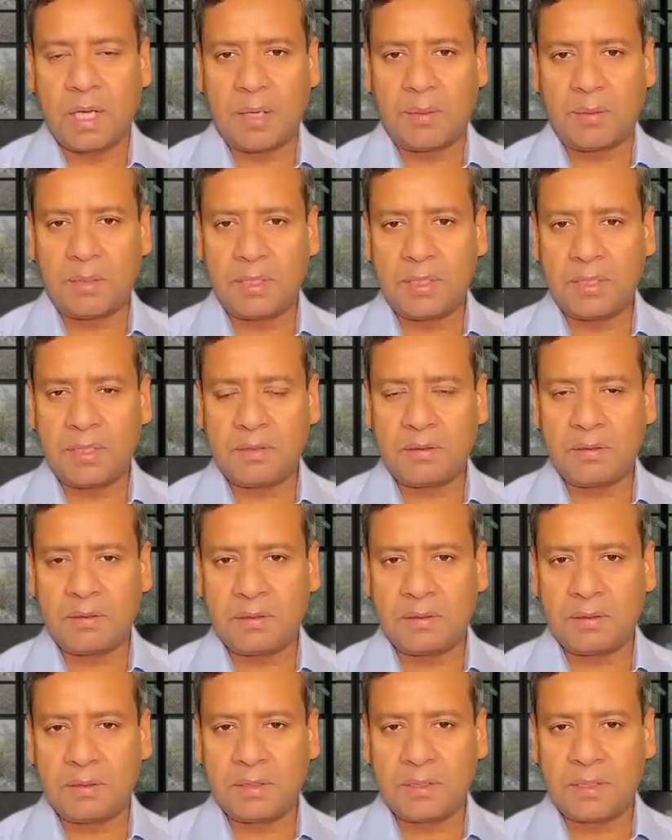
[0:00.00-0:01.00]
আমাদের
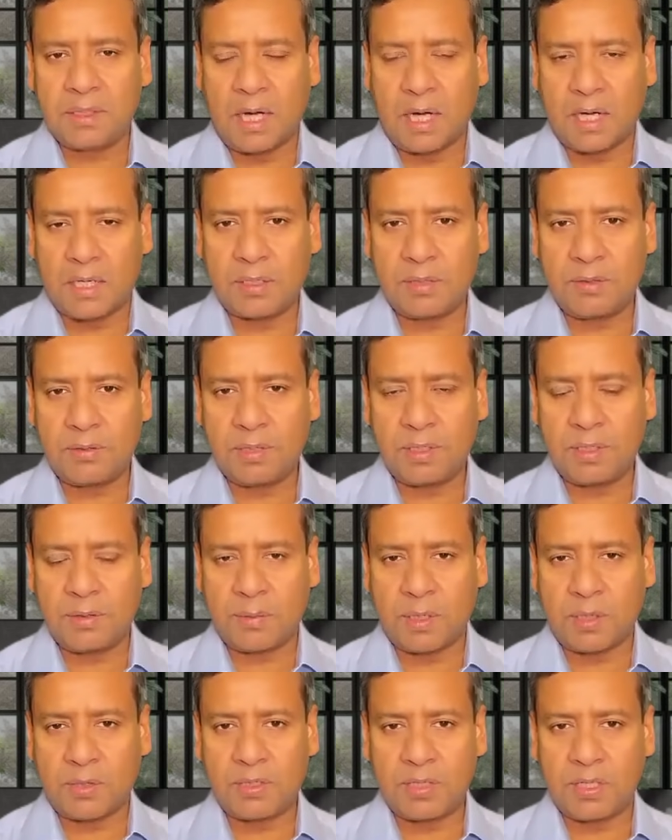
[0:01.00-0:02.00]
যে আঠারো কোটি
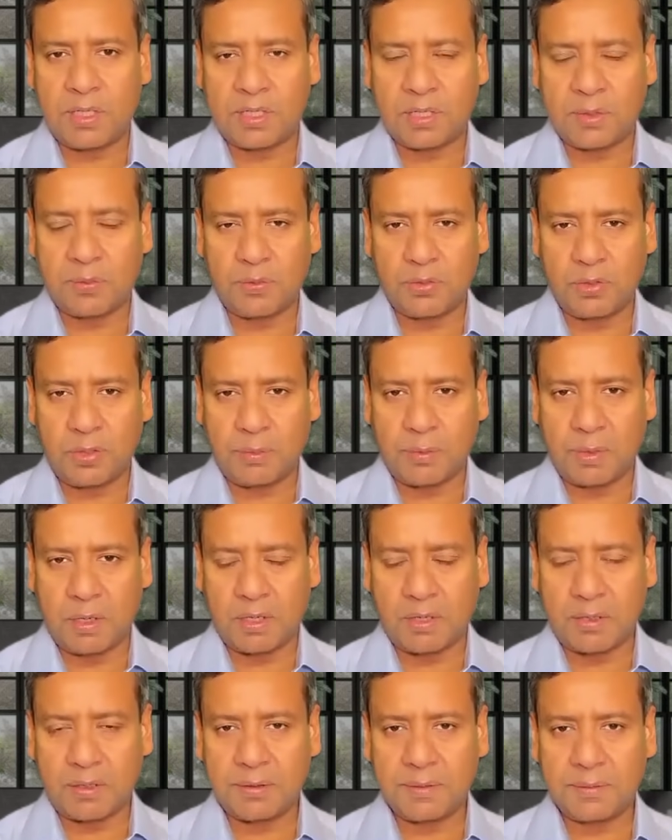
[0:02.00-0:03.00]
মানুষের একটা পরিবার